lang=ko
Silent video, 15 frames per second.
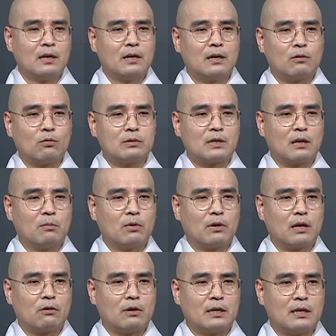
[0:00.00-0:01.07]
어, 공자가
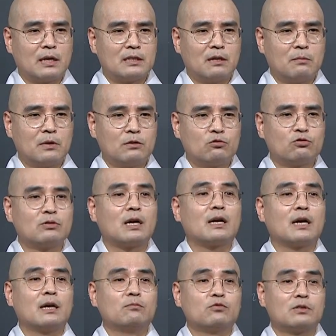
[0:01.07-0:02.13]
뭐라고 얘기하냐면
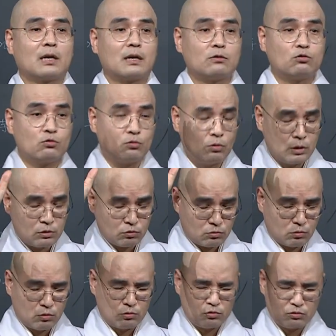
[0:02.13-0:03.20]
주나라의 문화가 주공이
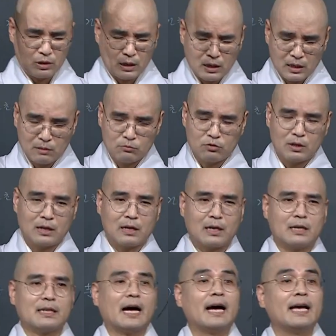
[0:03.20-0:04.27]
죽고 주나라의
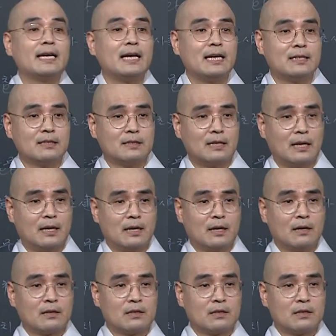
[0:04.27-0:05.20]
문화가 나에게 있는데